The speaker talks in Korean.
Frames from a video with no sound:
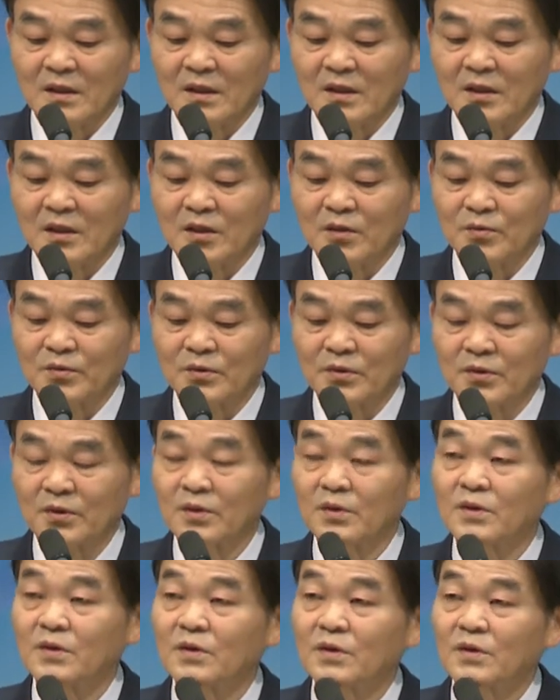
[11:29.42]

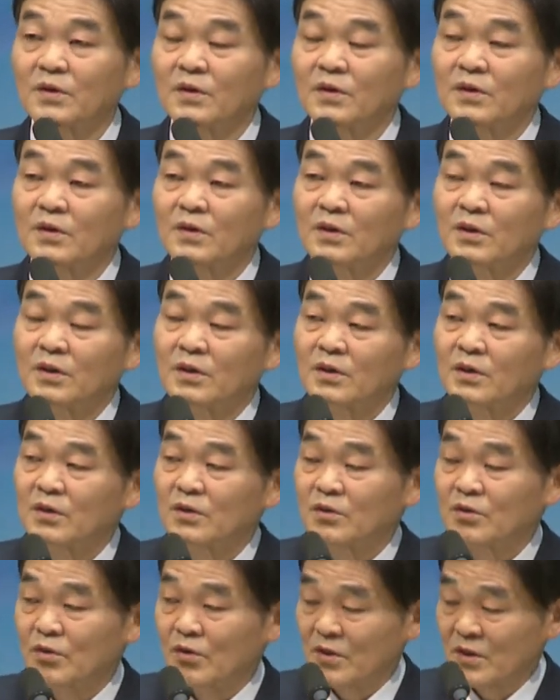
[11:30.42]
여러분요,
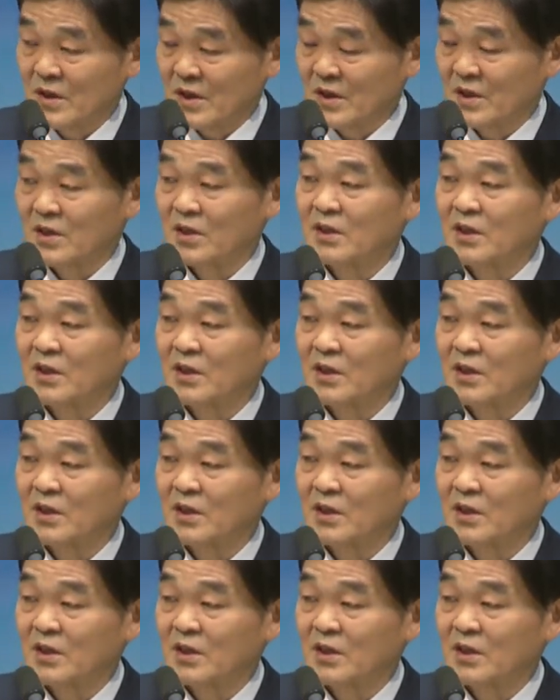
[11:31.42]
솔직히 저